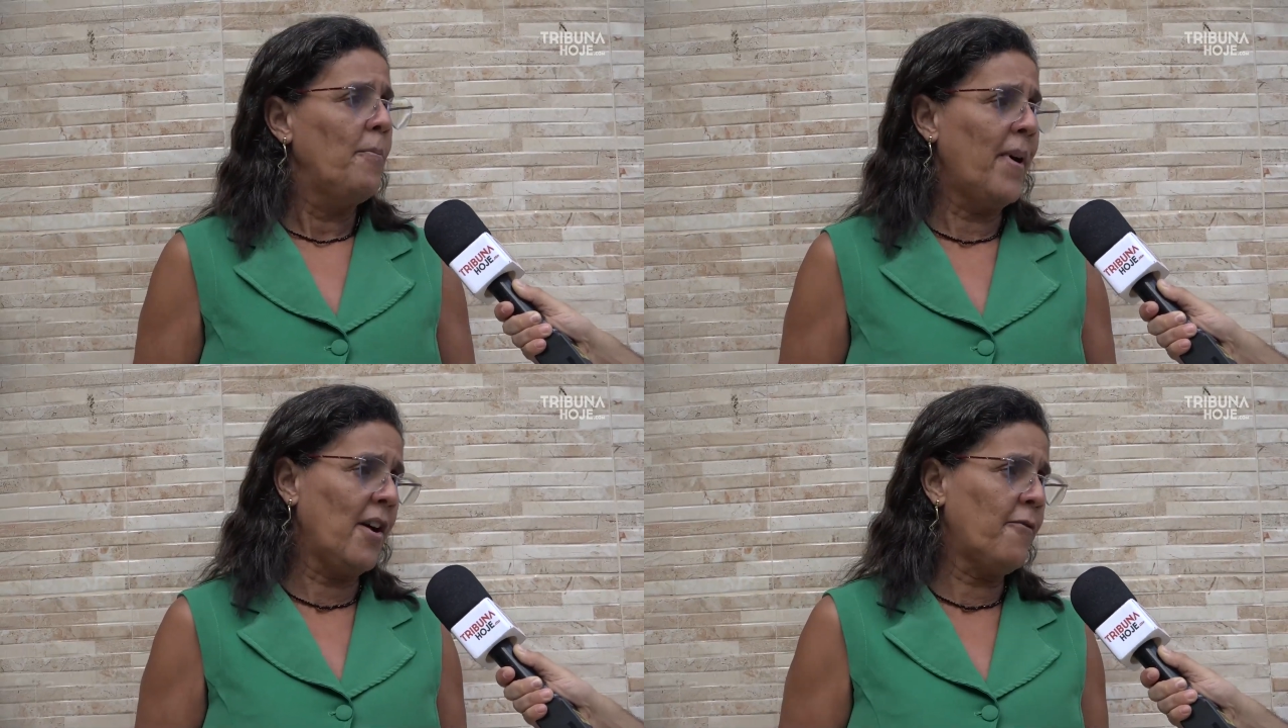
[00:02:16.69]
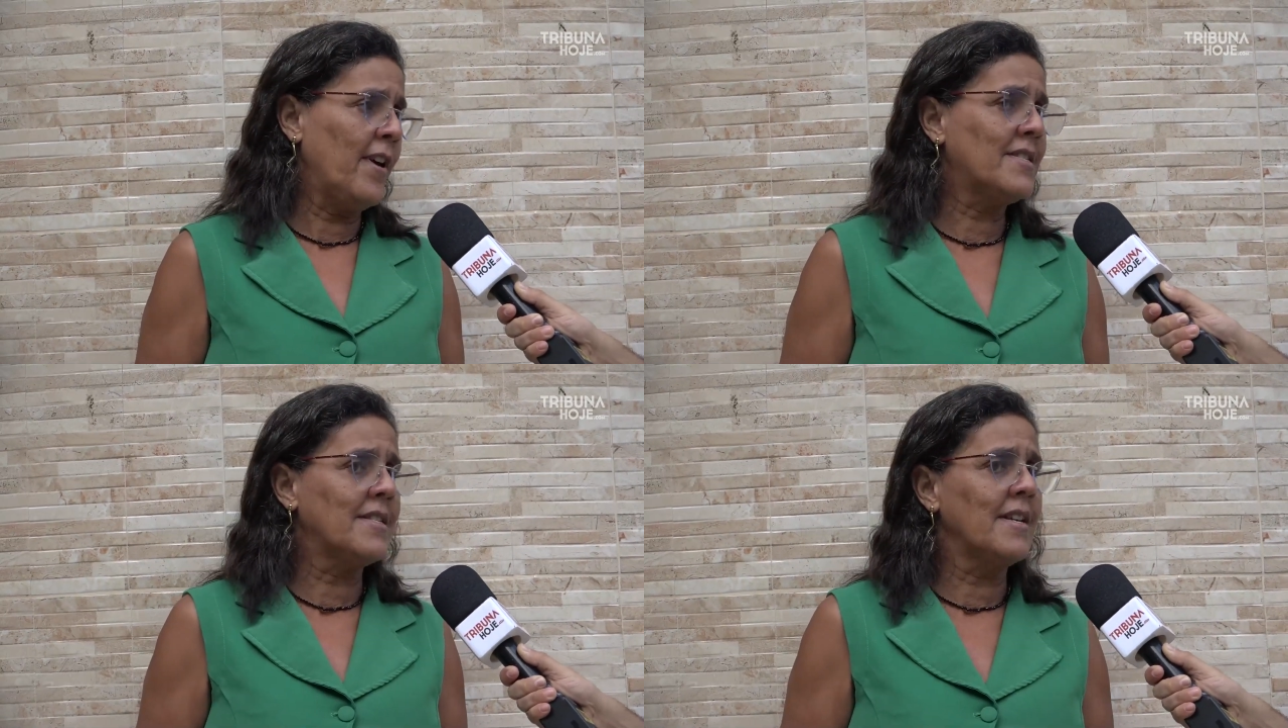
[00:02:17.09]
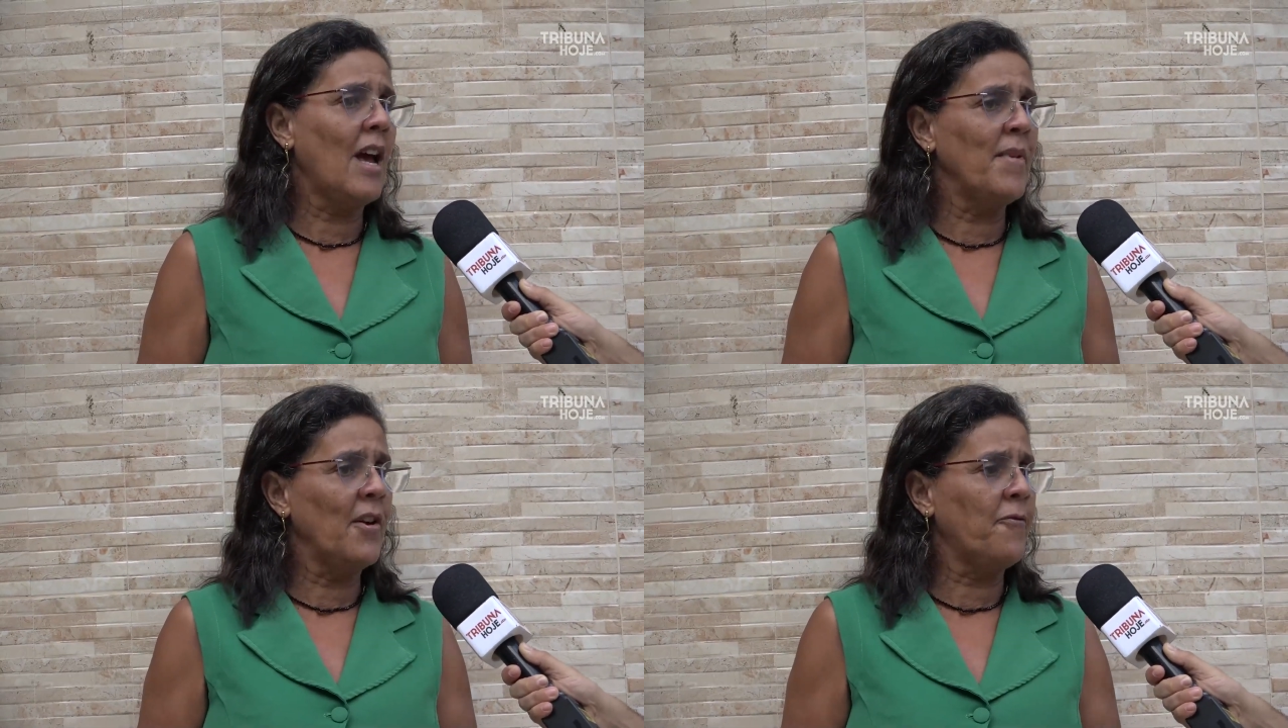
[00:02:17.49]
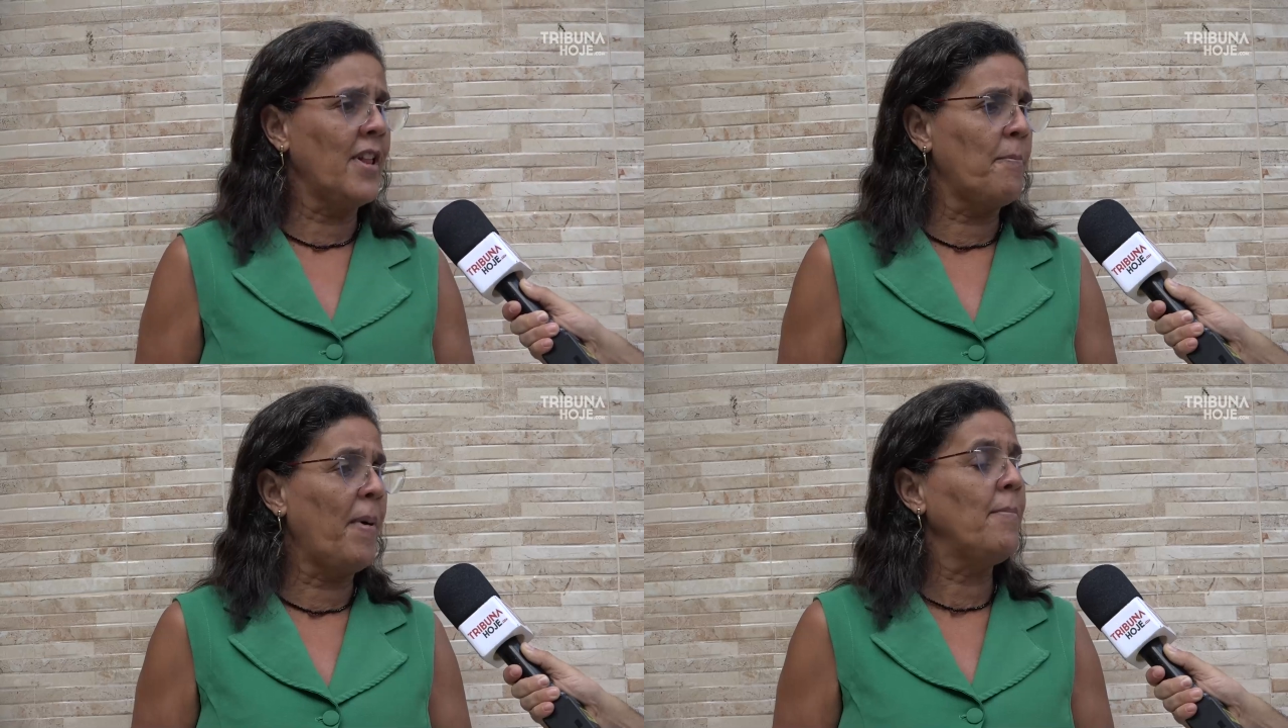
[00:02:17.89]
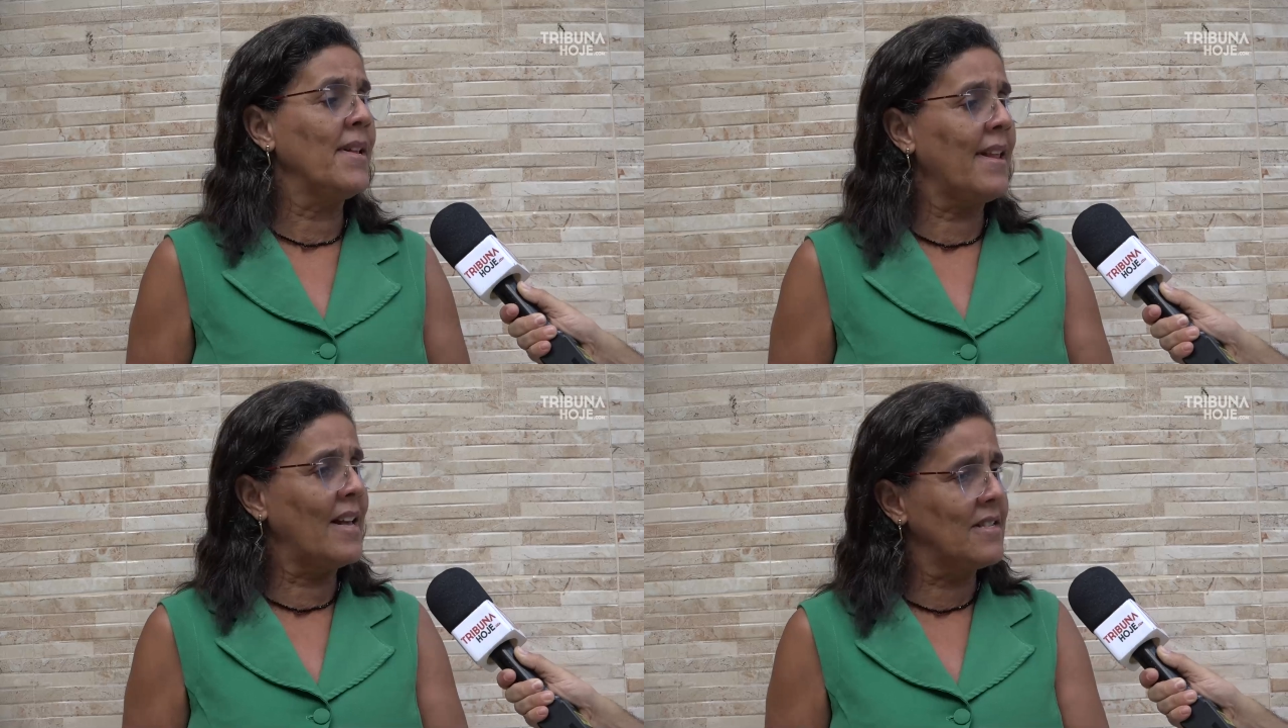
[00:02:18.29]
para ver se a minha filha
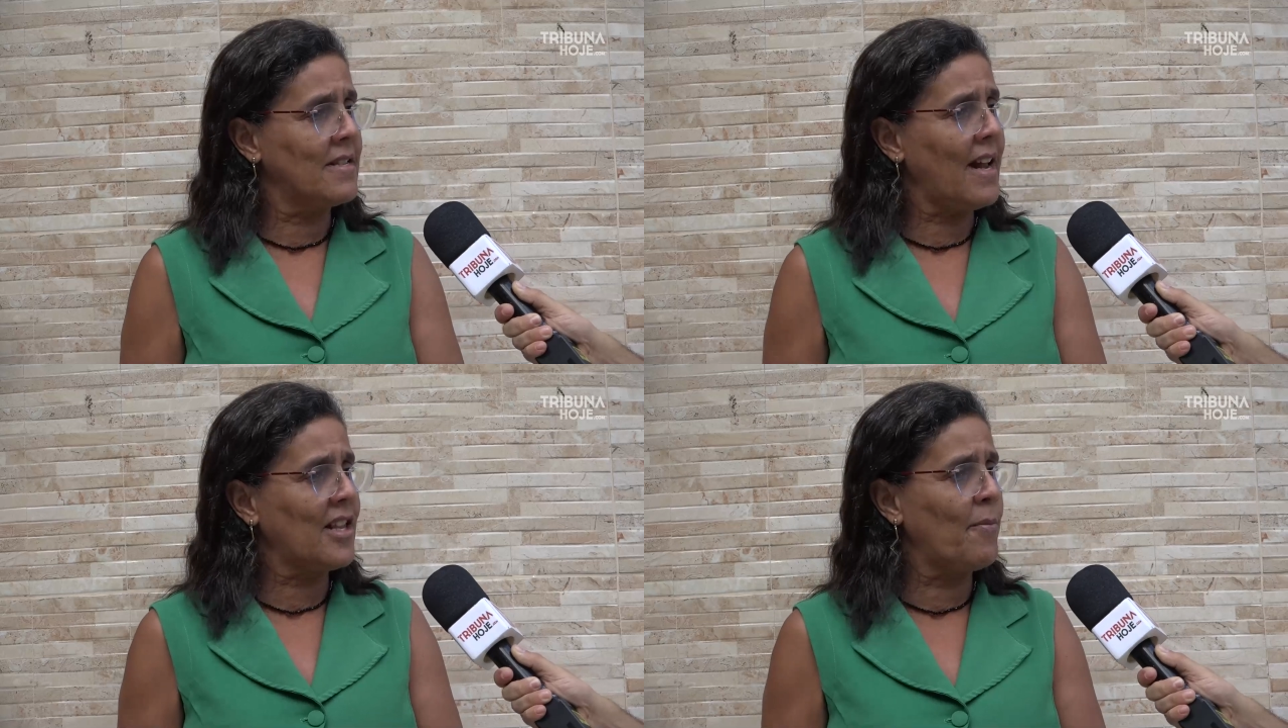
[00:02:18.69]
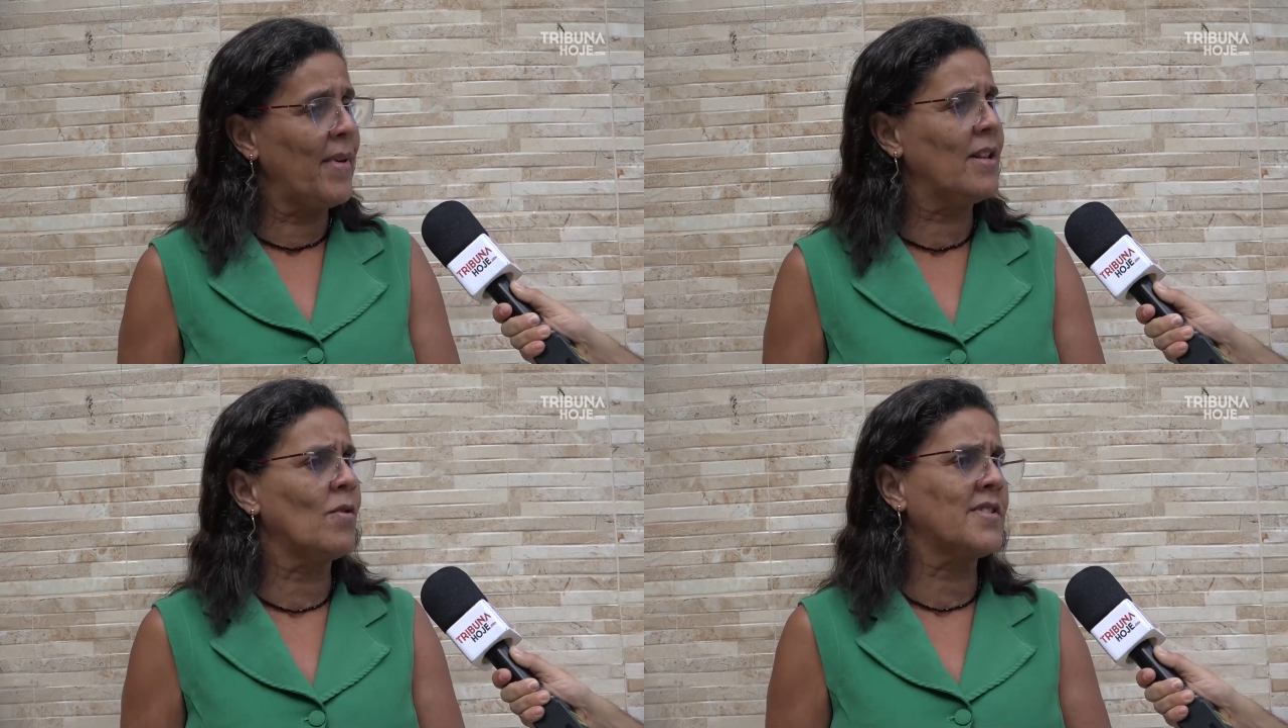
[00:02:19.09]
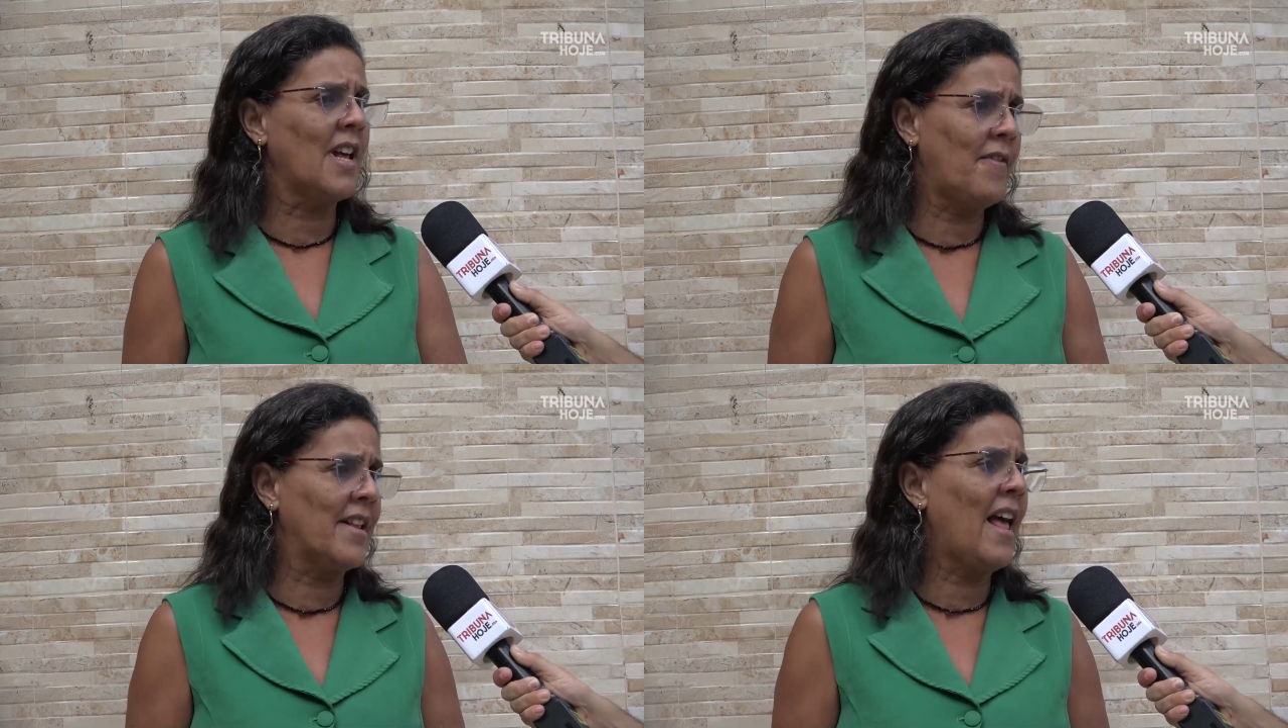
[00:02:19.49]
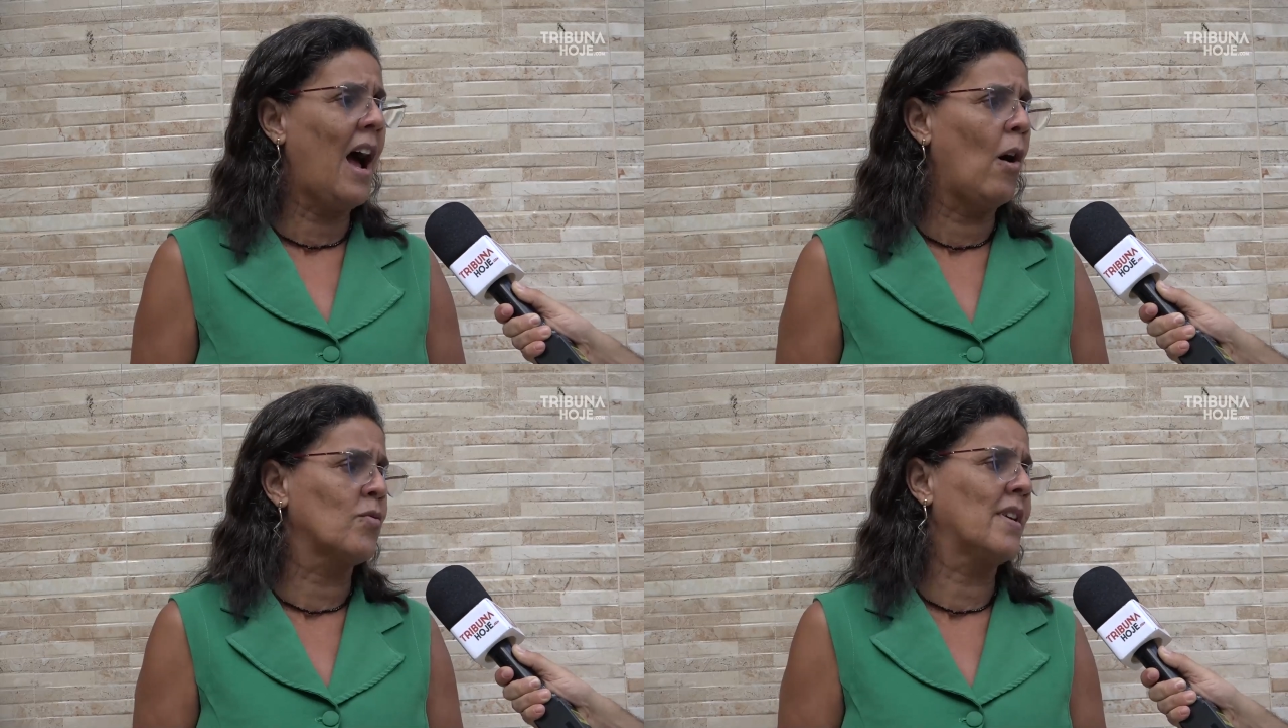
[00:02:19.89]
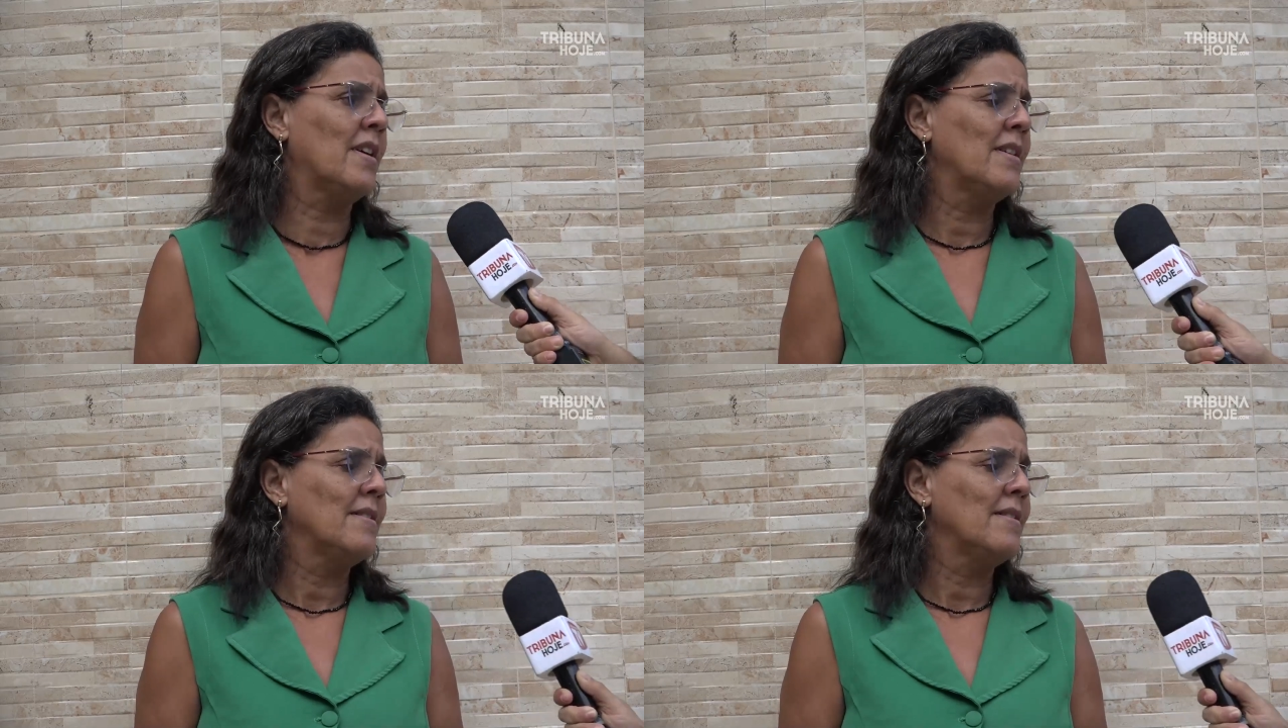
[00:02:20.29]
permanece em tratamento ou se ela vai dar alta.